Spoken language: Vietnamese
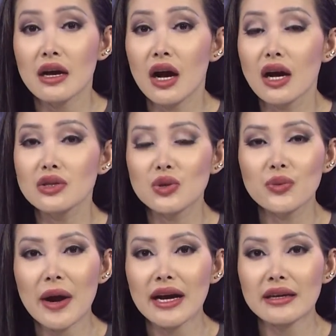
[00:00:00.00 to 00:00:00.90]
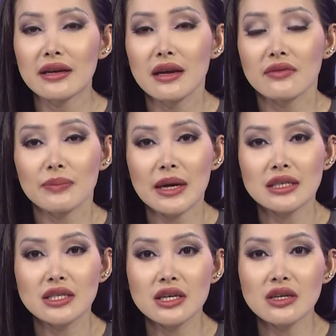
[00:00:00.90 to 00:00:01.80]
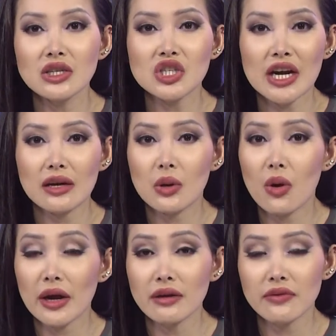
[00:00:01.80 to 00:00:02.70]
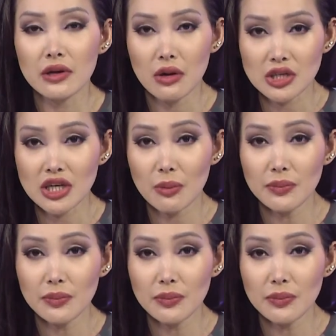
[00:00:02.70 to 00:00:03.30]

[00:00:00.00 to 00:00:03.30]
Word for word: ở Dubai và bằng chứng rằng cô ấy vẫn còn sống.